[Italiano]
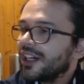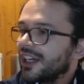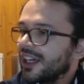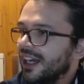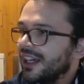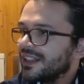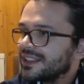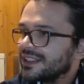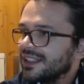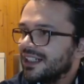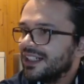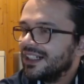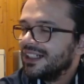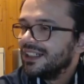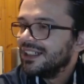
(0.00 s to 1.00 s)
a
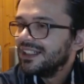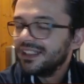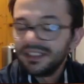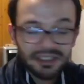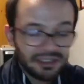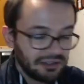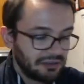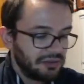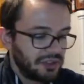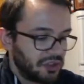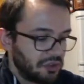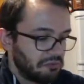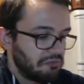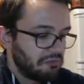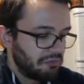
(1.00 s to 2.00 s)
casa, e
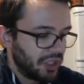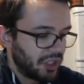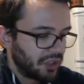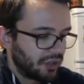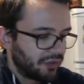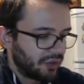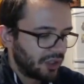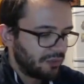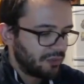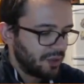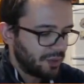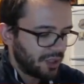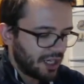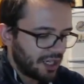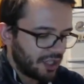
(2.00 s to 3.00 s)
questo è un microfono che mi
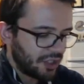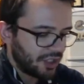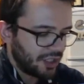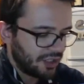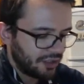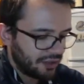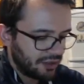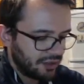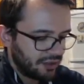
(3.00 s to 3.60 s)
piace.